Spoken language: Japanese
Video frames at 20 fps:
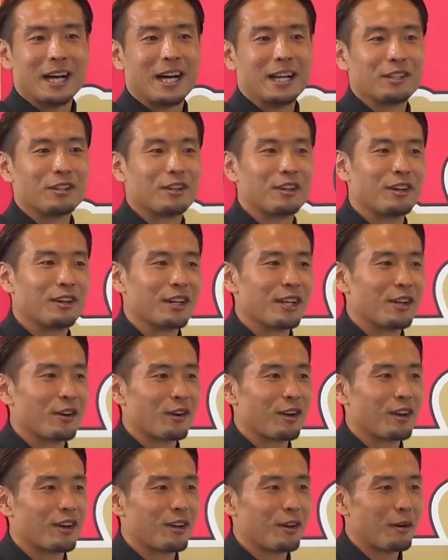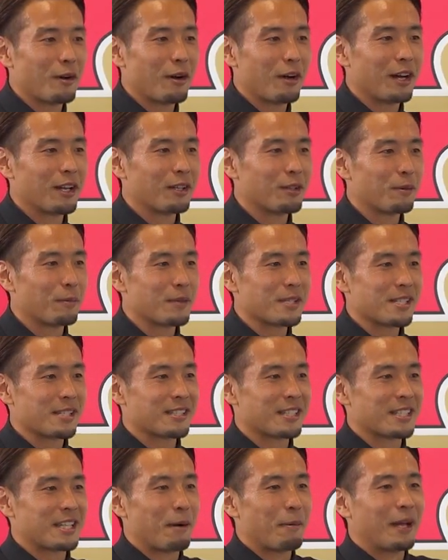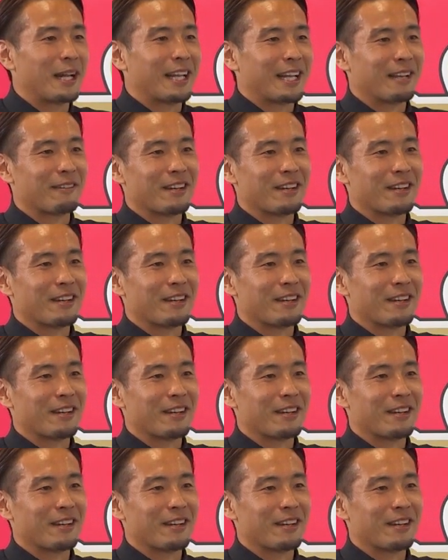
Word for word: ああのいろいろあのめちゃくちゃ喋ってき